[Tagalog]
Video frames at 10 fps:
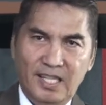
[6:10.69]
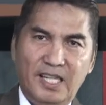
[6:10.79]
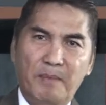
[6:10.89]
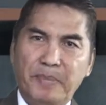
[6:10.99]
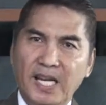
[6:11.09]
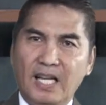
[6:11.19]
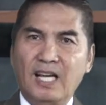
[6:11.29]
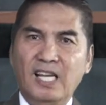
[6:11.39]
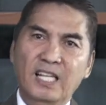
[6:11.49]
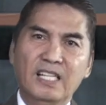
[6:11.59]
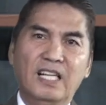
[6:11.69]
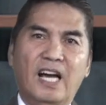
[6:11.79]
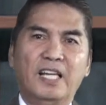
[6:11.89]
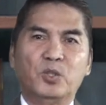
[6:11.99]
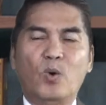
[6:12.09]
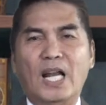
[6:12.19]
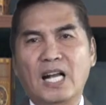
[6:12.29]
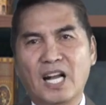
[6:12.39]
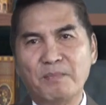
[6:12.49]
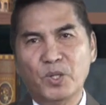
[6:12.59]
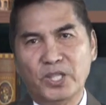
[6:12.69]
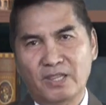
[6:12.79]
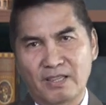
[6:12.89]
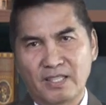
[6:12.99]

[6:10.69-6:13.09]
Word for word: na pinagaling kahit walang gamot.